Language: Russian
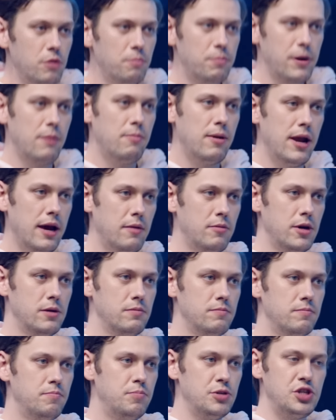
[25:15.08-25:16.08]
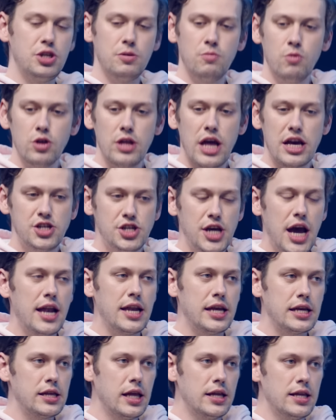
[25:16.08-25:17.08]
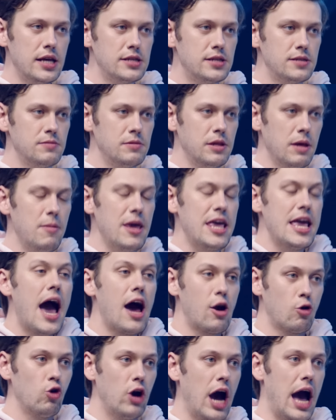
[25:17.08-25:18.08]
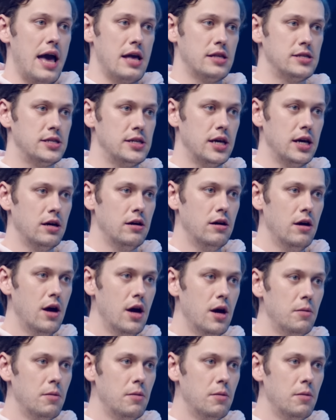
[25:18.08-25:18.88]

в чем проблема? Почему начальник на нас, на меня ругается?